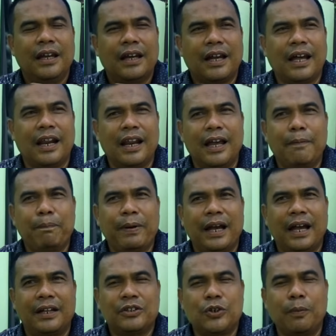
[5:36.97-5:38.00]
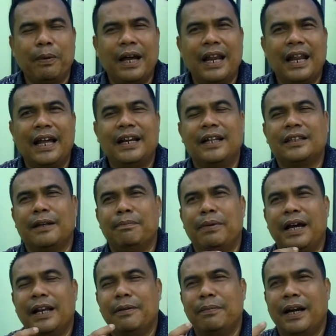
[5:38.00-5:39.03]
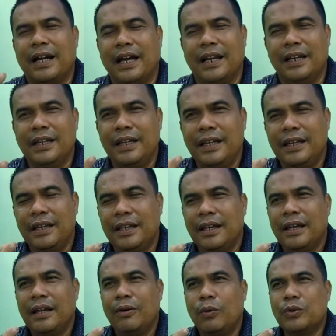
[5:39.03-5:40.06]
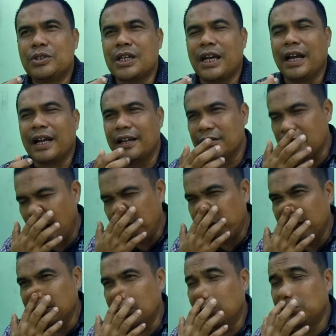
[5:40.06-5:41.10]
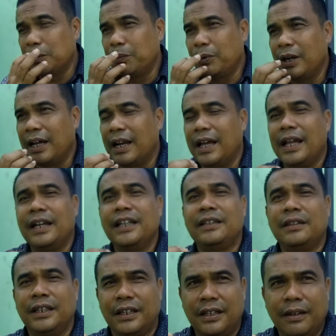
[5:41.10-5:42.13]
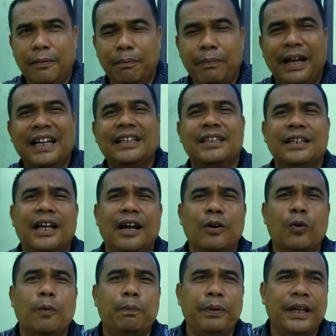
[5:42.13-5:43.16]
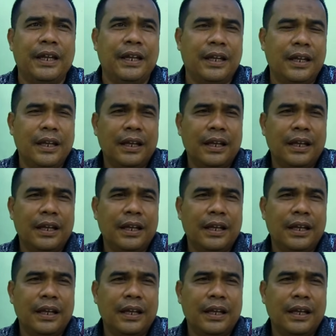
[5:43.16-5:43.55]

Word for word: Karena apa? Cobalah Anda tembak 5 kali, usahakan senapan tersebut adalah nitik, paling tidak grouping.